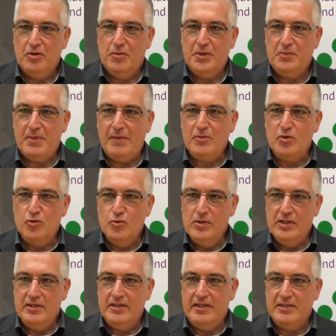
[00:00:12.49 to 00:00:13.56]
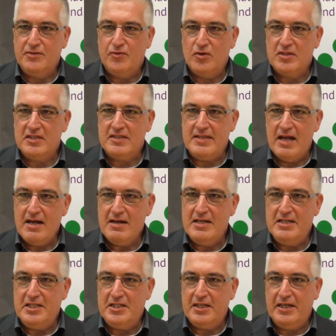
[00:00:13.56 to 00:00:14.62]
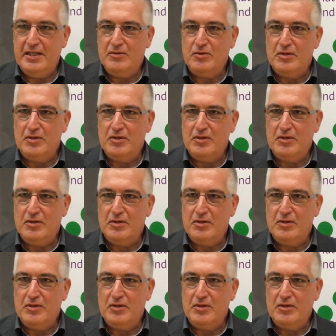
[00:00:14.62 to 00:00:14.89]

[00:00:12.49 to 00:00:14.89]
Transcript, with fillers: glaube ich, beim Googlen des Wortes Nachhaltigkeit